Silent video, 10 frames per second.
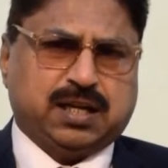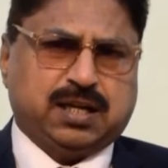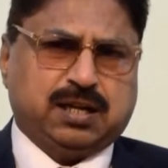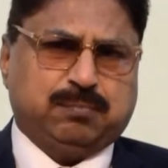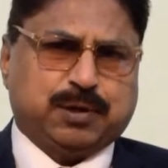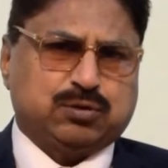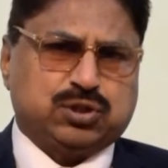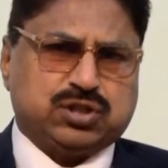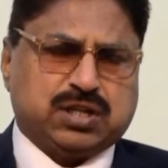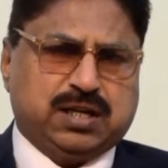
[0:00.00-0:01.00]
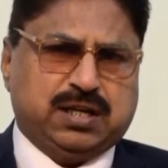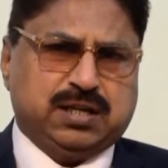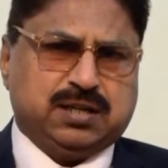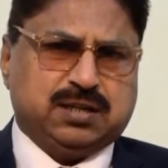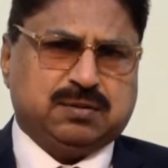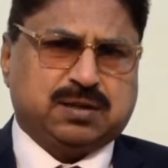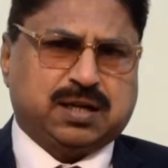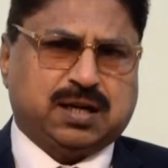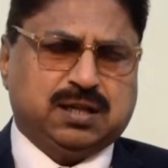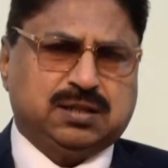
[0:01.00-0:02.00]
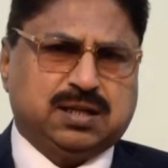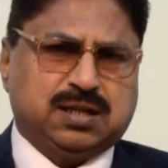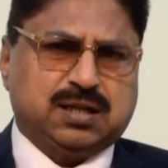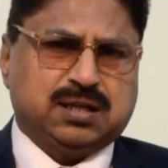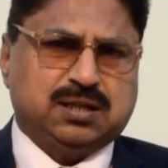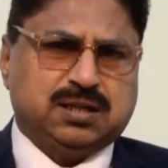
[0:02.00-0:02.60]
कि बलूचिस्तान के अंदर